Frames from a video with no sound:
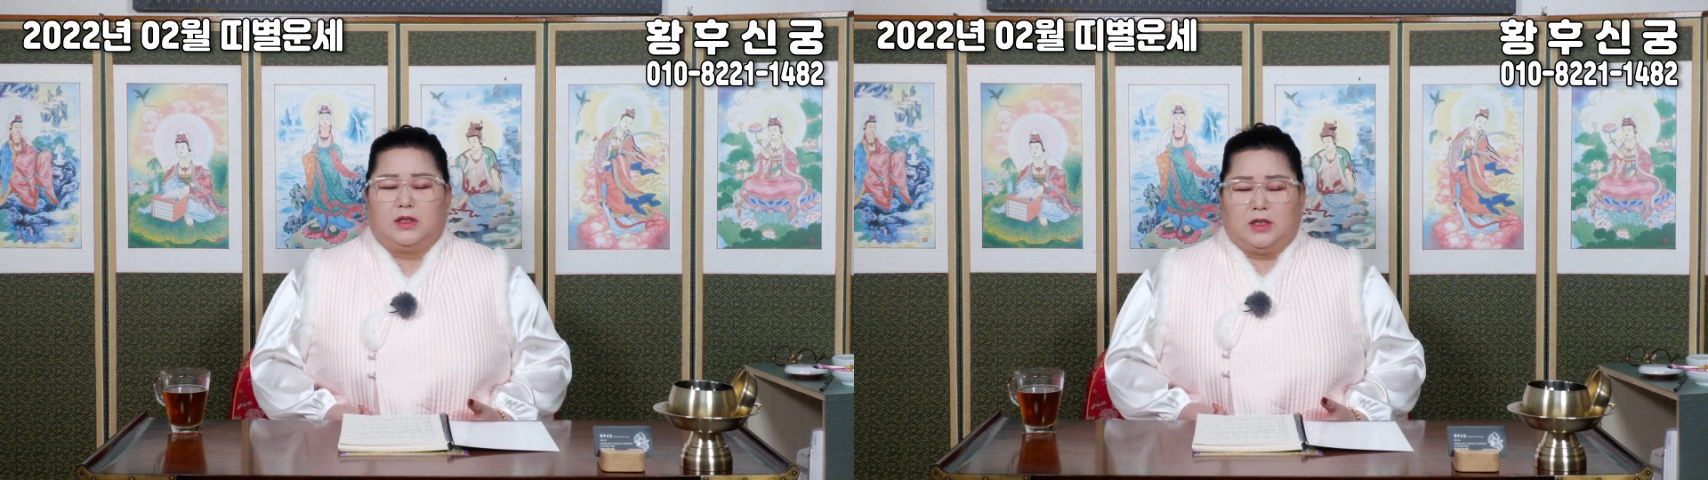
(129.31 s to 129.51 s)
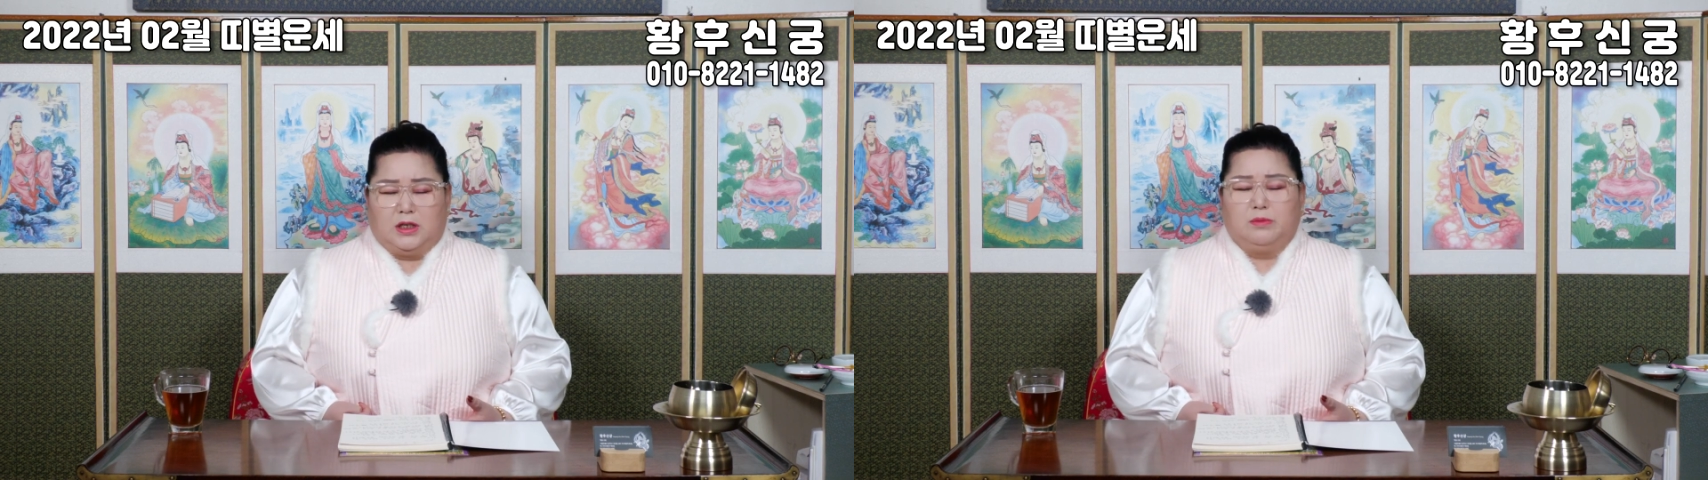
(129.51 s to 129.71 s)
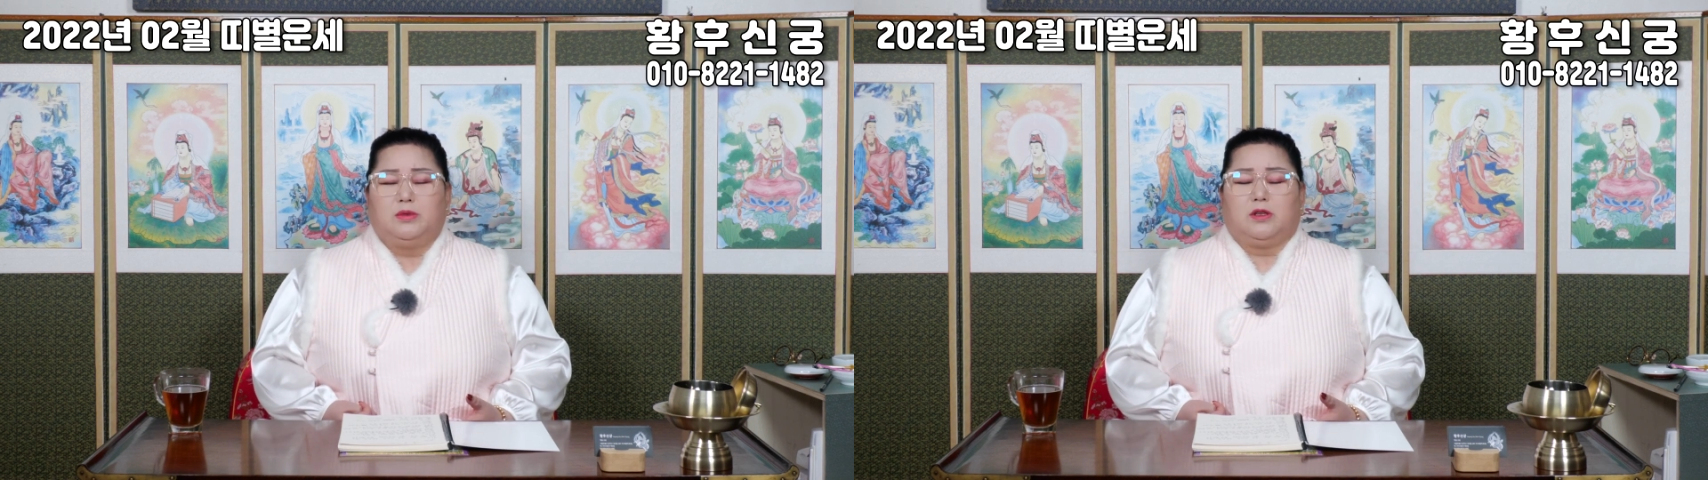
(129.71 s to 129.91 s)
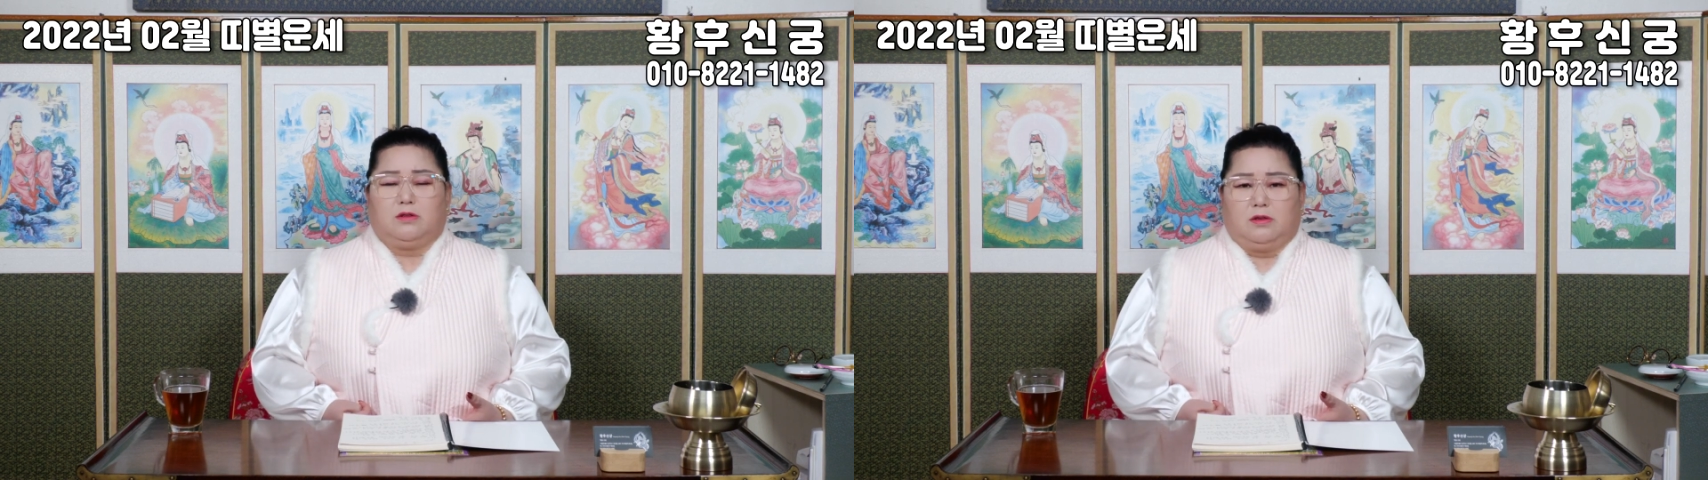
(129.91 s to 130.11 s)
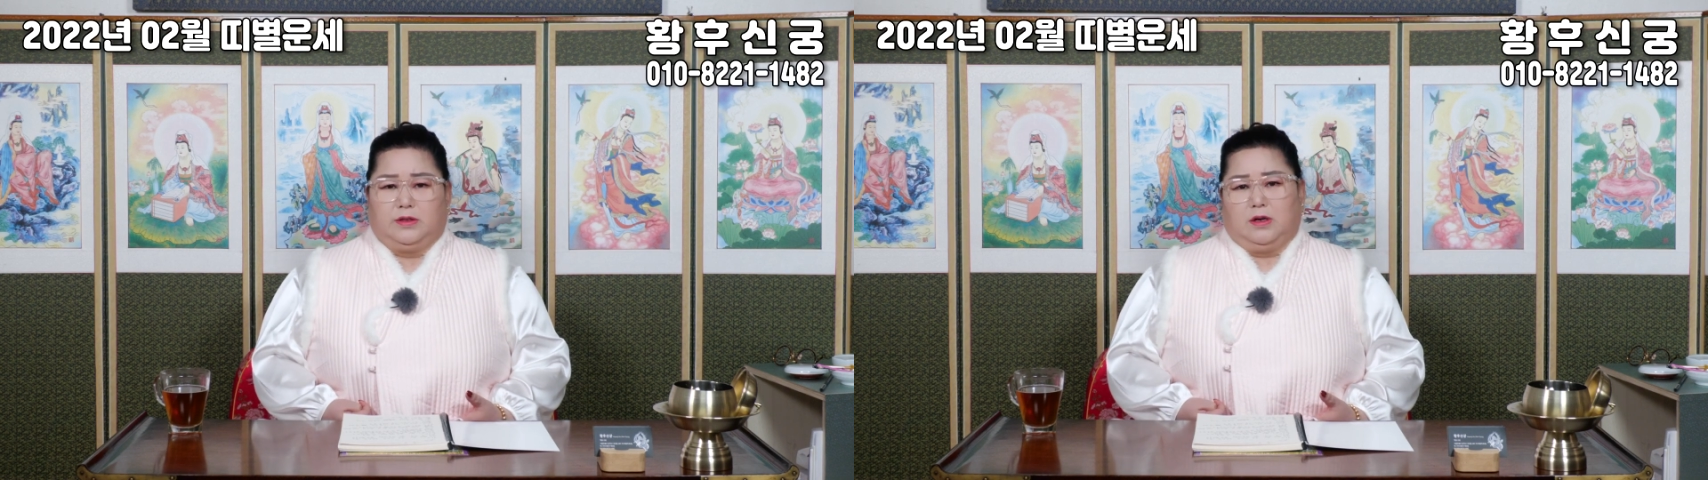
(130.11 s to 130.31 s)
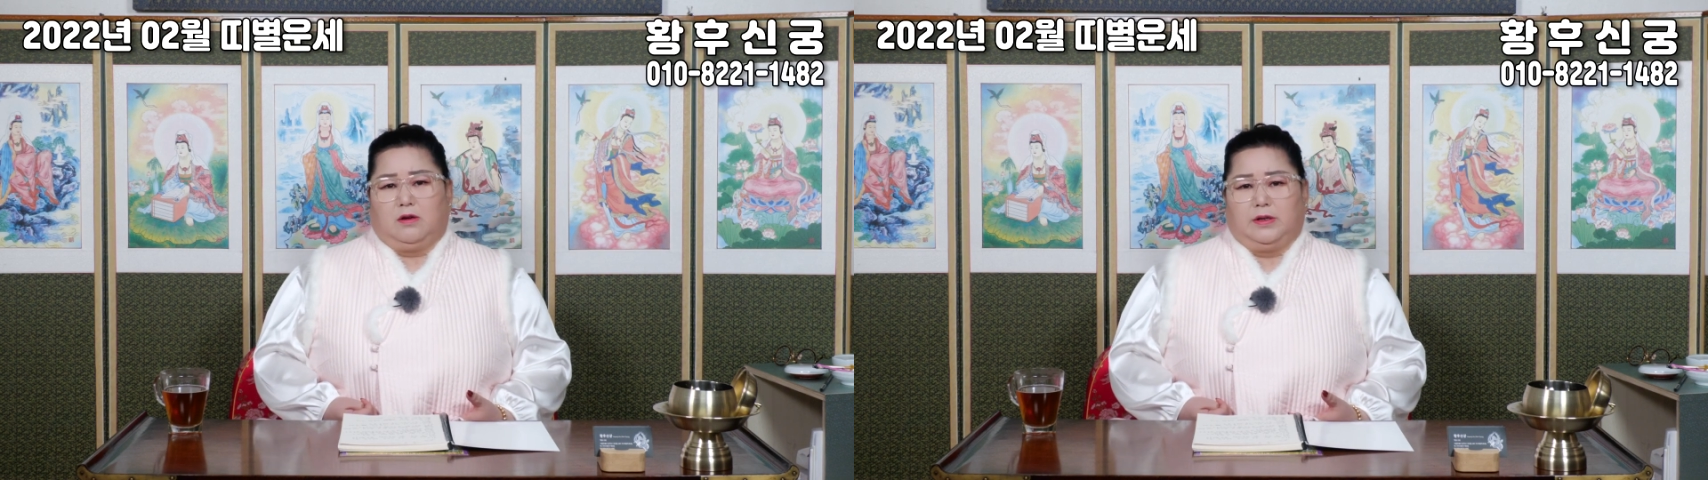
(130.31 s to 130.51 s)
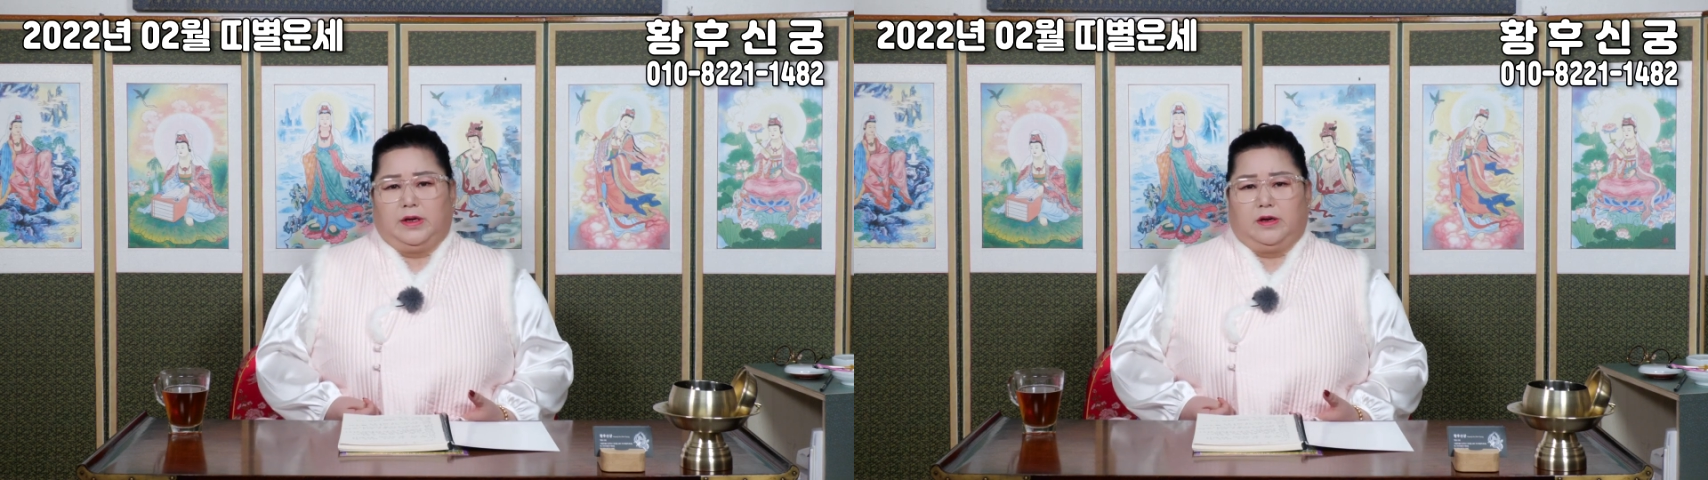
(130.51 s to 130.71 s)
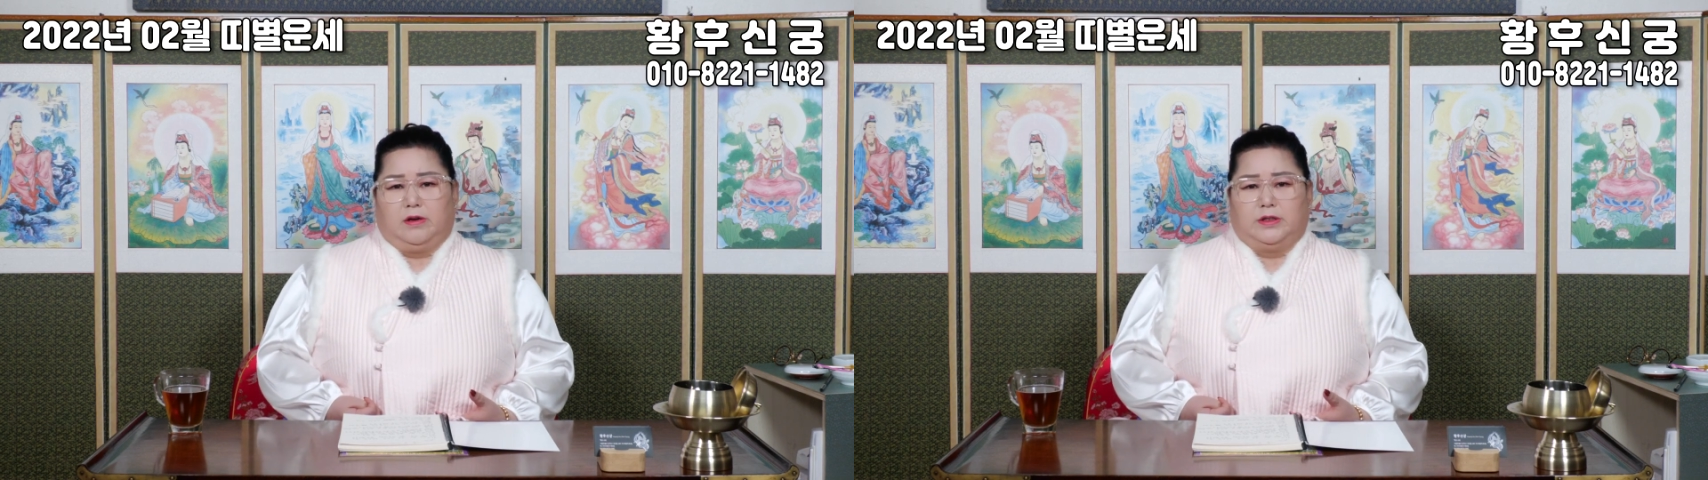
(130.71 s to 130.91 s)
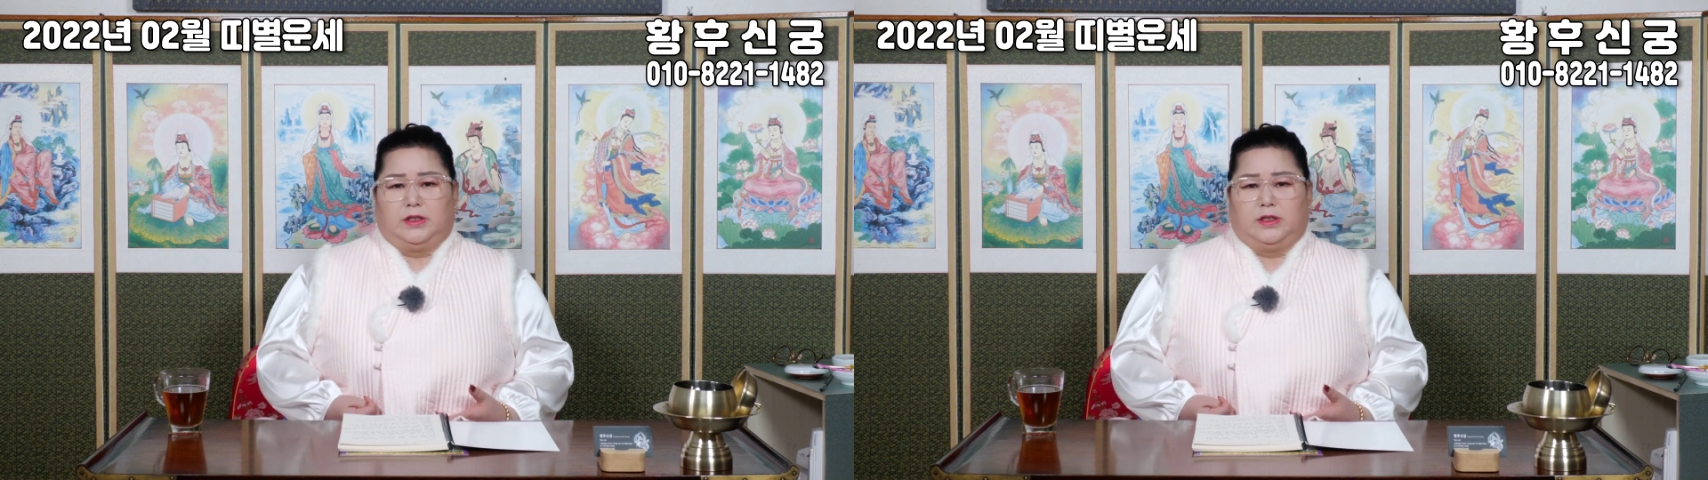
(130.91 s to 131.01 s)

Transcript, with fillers: 지금부터 들썩거려요.